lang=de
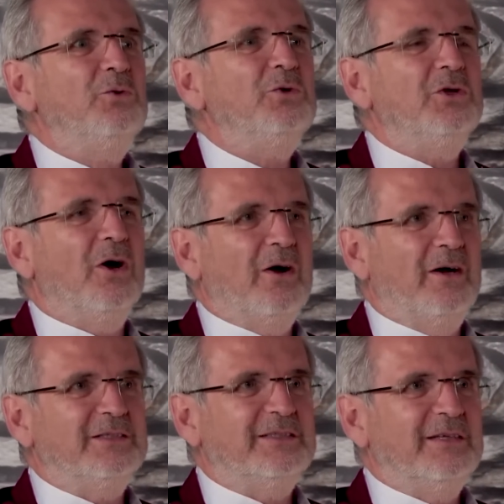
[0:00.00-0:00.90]
nur da
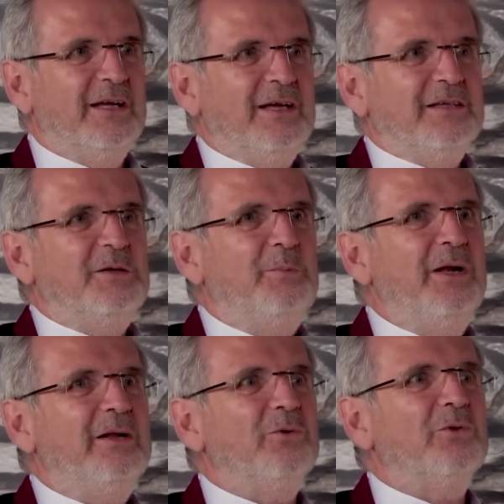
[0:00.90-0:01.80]
kann es sich
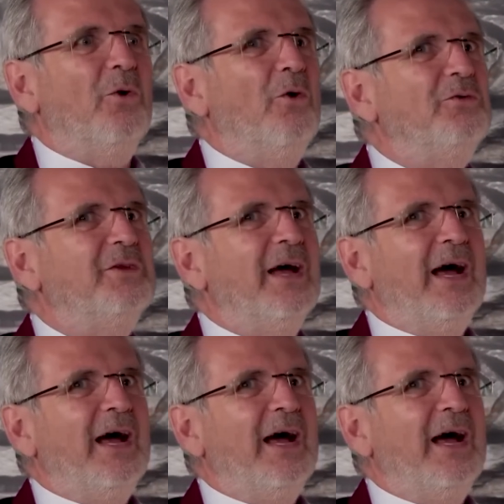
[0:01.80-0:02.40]
bilden. Und oft